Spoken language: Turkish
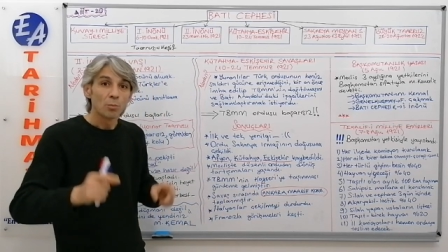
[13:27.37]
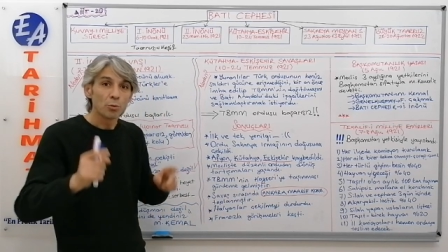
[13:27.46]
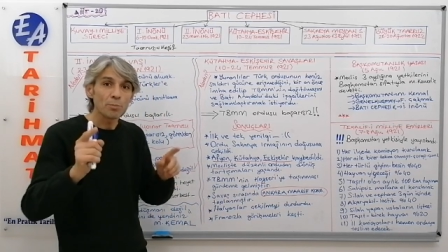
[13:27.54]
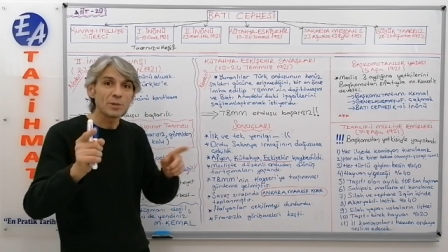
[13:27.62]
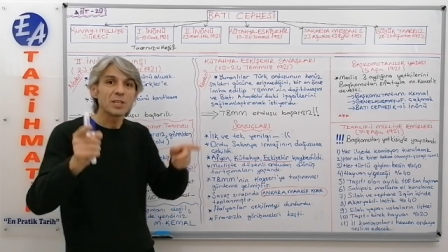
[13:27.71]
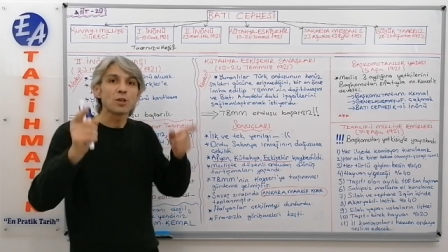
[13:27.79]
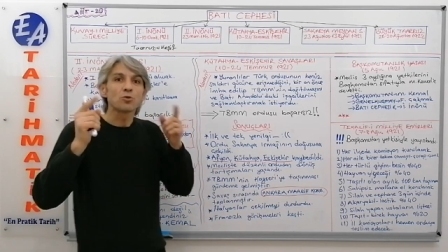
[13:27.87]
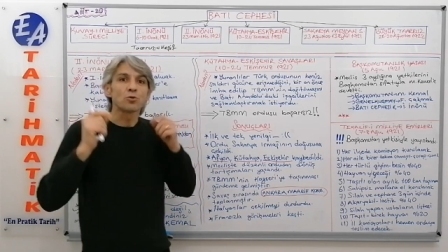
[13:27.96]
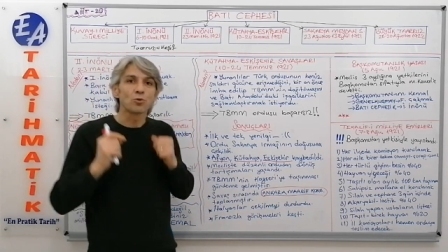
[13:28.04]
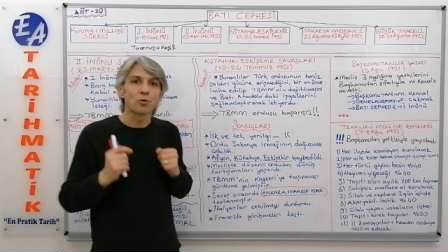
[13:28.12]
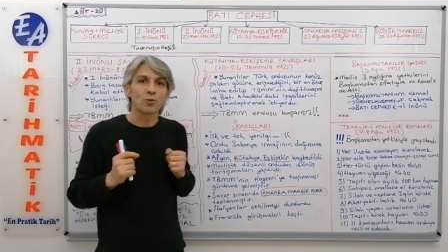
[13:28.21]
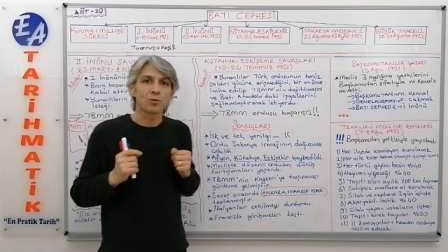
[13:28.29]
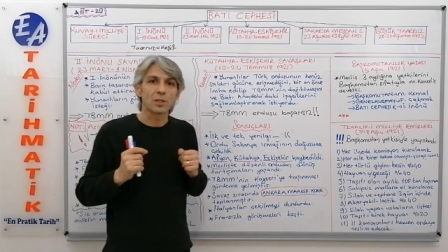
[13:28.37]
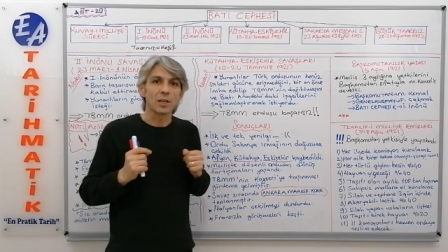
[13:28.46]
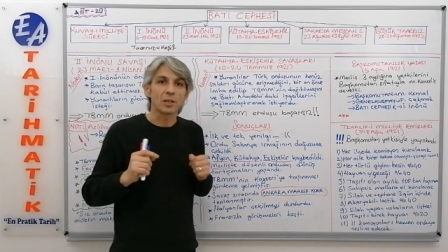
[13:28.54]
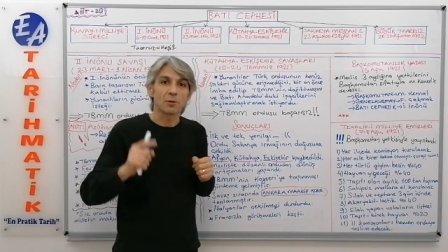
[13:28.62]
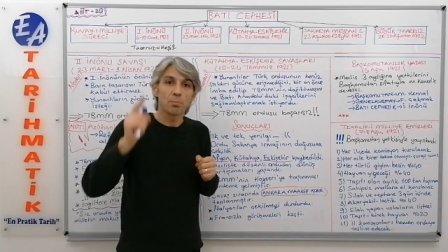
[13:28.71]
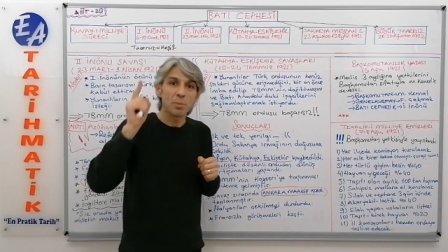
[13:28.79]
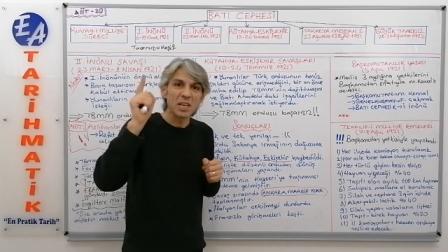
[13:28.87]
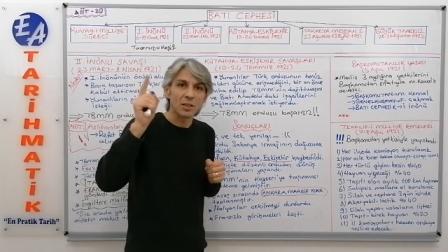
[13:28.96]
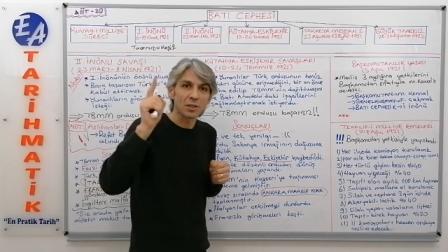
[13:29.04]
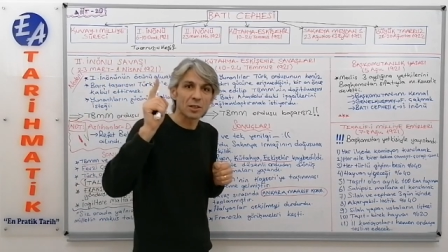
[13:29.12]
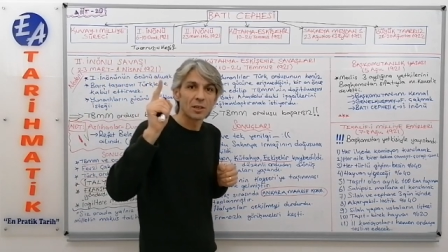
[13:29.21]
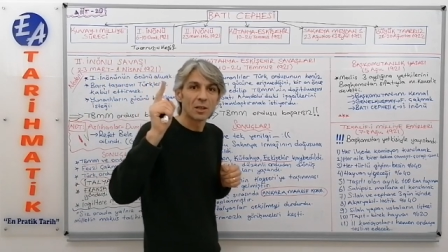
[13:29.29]
Bu bize şunu gösterir.
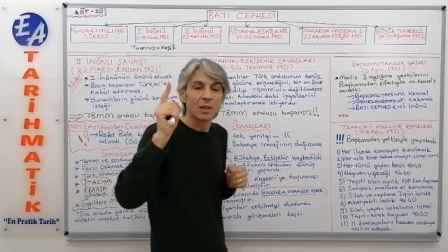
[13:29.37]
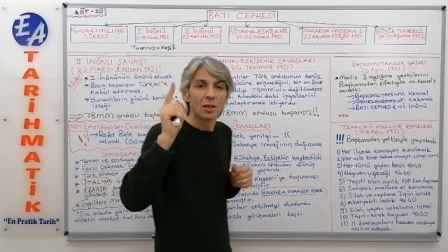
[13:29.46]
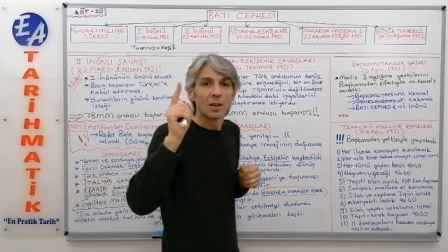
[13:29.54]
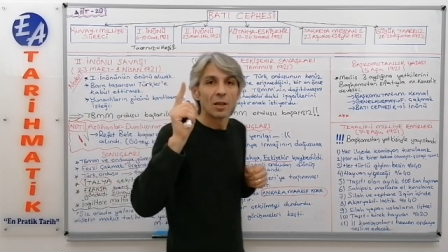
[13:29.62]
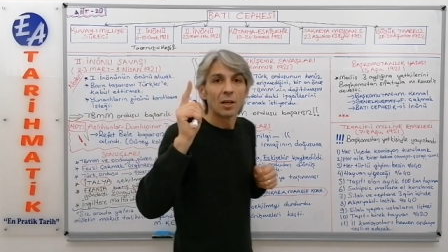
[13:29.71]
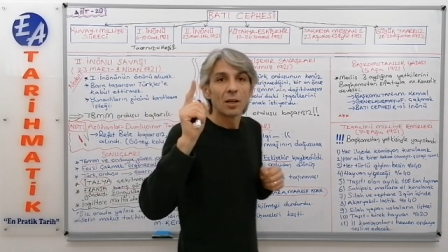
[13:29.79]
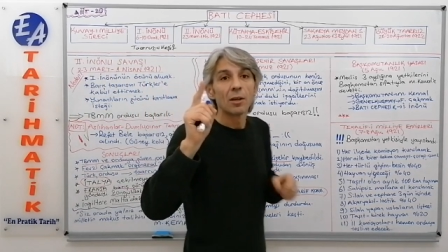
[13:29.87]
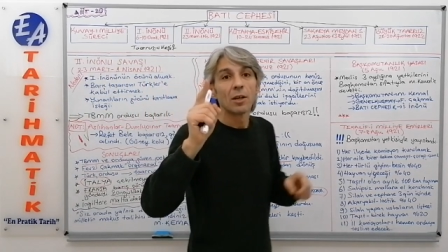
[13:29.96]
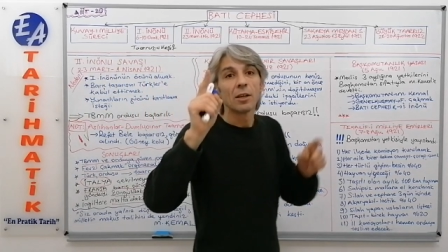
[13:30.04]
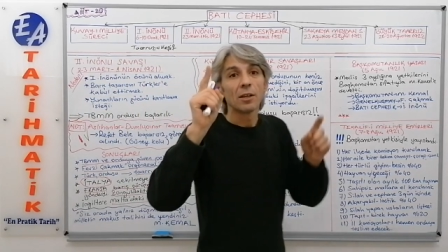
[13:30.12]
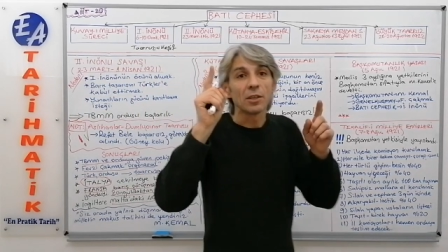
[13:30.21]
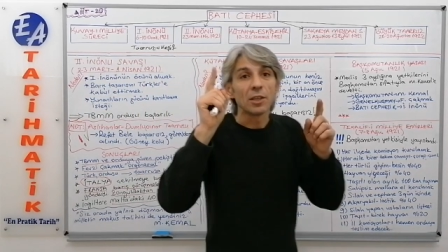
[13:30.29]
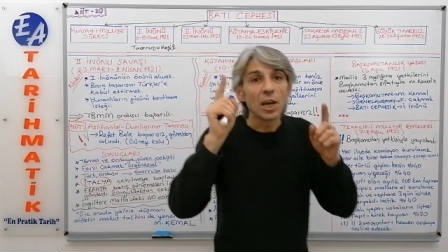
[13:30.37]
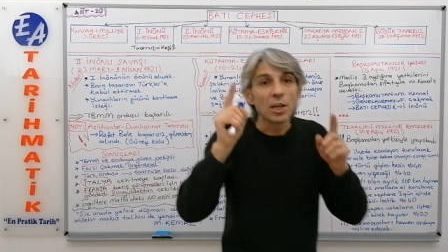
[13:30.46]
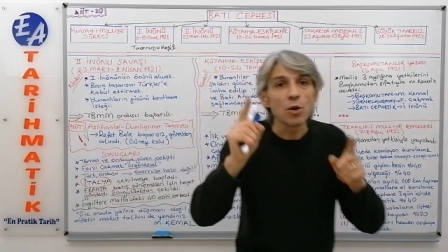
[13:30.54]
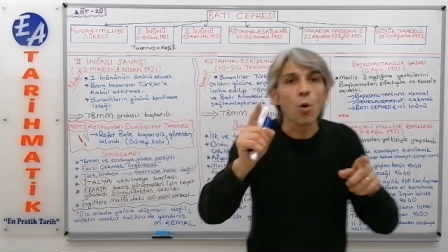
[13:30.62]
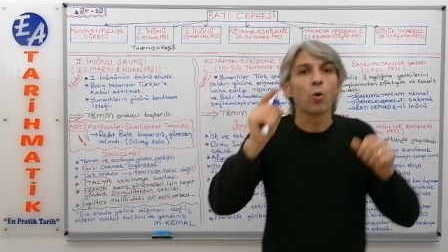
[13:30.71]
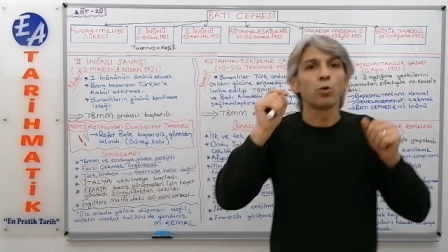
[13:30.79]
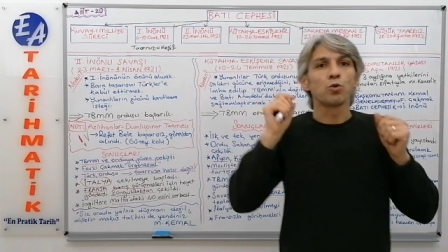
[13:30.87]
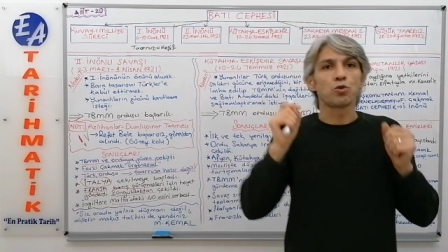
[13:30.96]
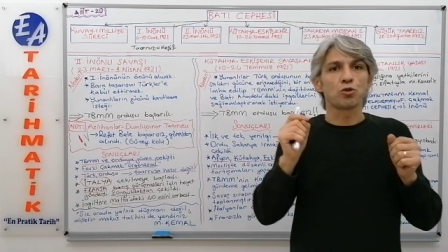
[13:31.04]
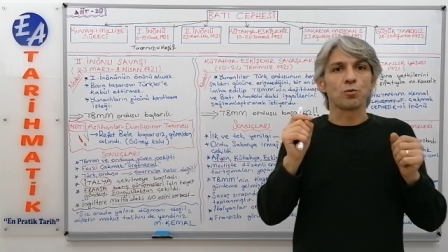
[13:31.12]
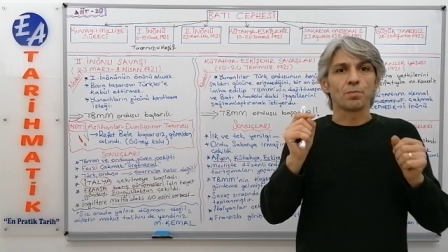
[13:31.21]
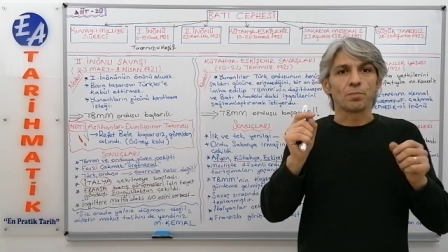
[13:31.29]
Bir, yeni
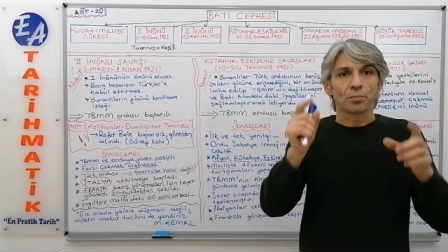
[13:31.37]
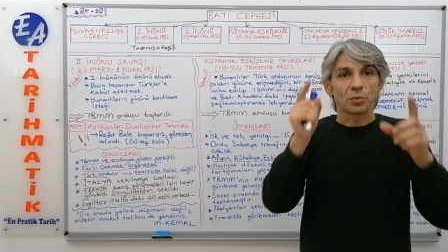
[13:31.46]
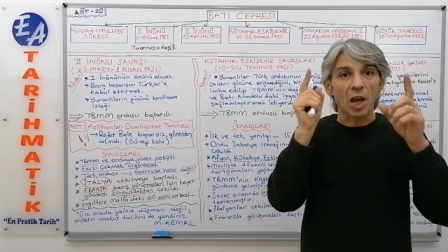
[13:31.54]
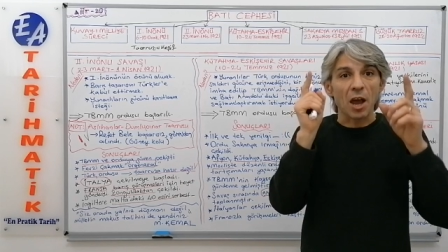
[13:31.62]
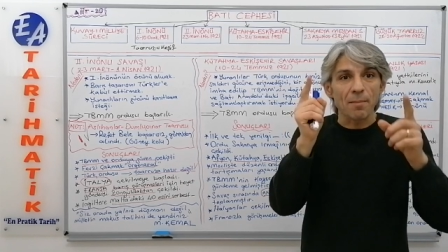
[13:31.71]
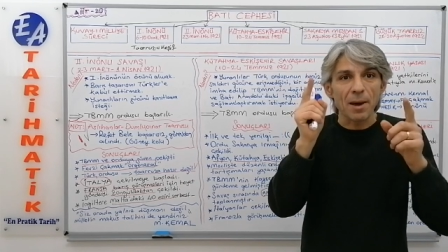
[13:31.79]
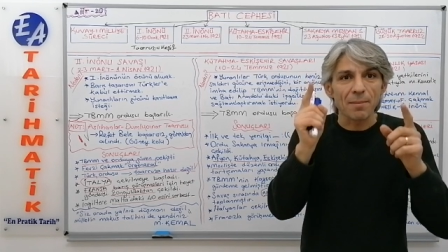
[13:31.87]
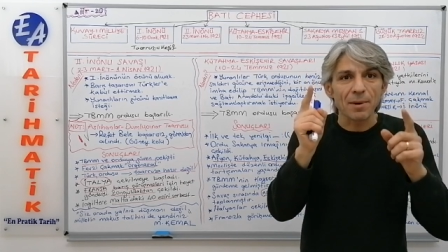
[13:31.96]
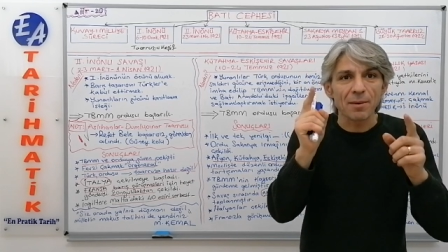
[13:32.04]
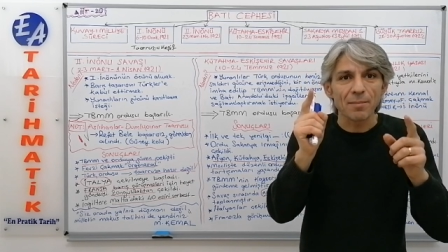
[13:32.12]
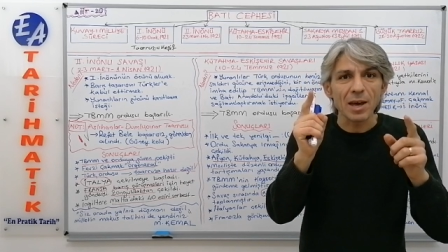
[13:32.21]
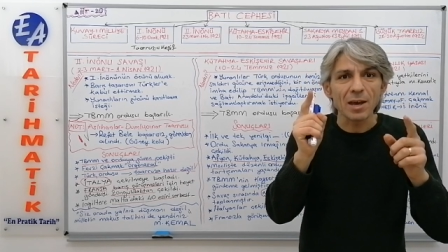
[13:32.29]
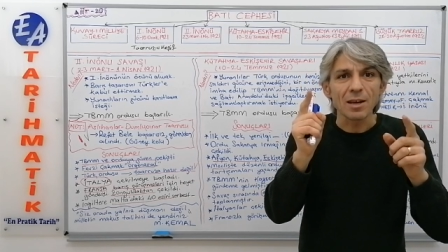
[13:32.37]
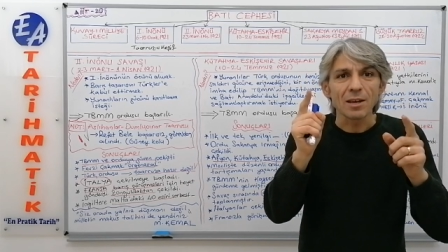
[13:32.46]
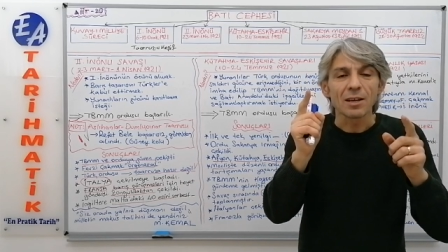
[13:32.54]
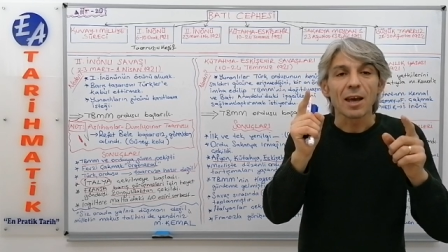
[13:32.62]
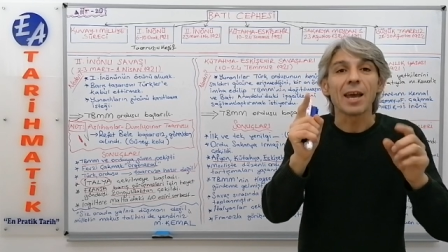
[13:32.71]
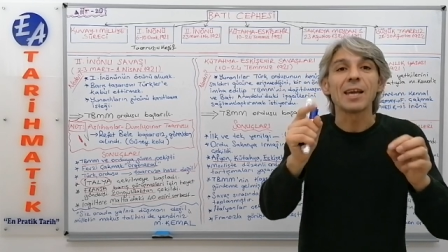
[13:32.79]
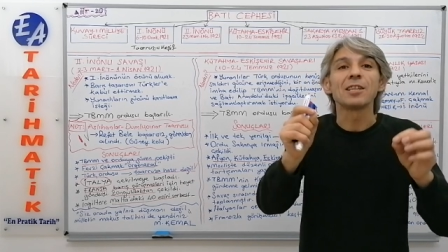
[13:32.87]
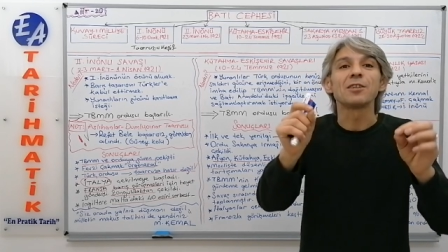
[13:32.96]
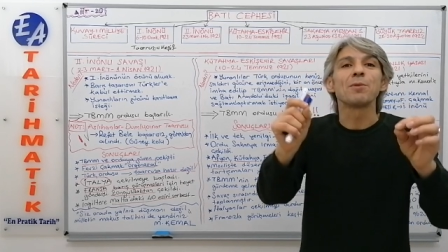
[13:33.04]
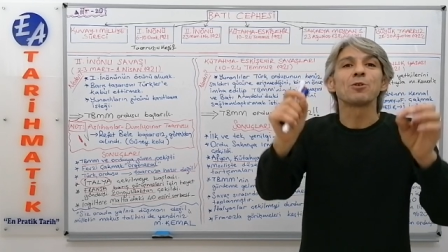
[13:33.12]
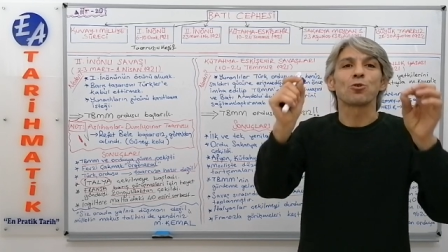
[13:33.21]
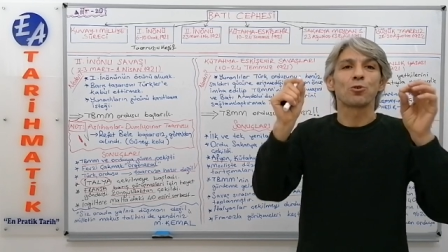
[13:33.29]
oluşum, TBMM
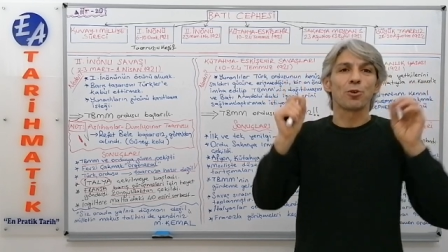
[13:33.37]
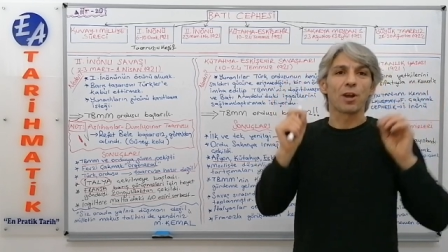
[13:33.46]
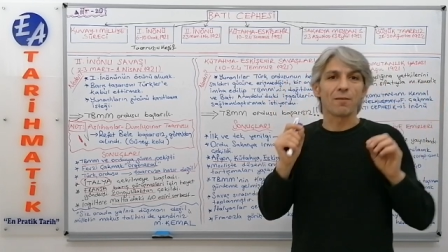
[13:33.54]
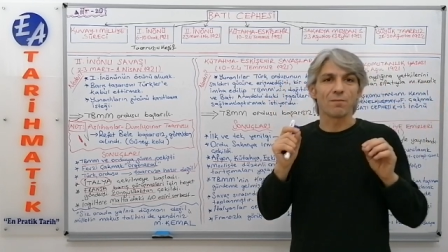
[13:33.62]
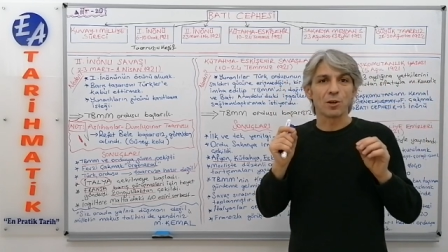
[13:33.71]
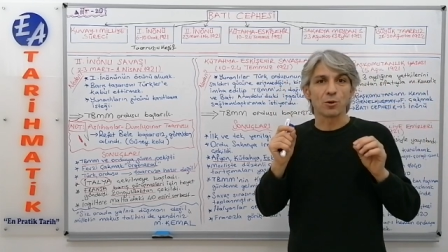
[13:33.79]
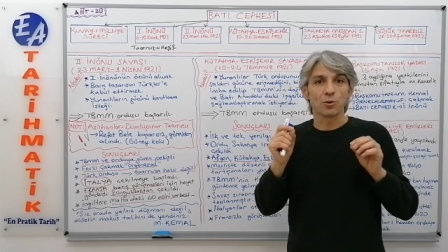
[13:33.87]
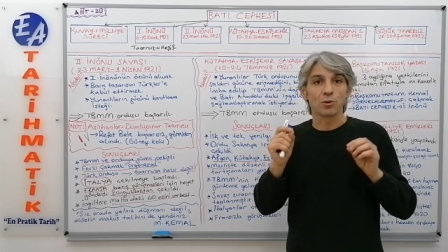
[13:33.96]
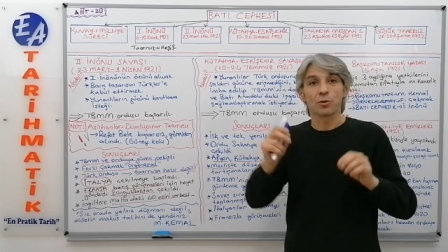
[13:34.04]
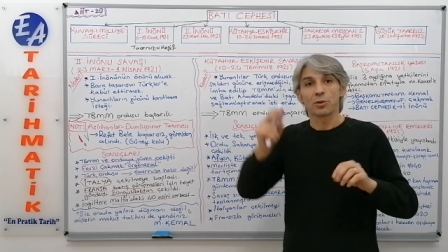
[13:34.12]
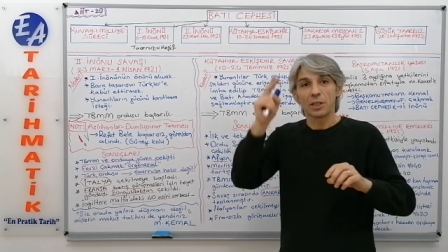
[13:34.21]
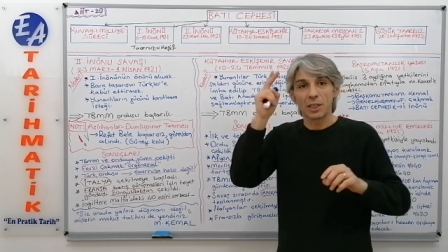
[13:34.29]
eğitime çok önem veriyor.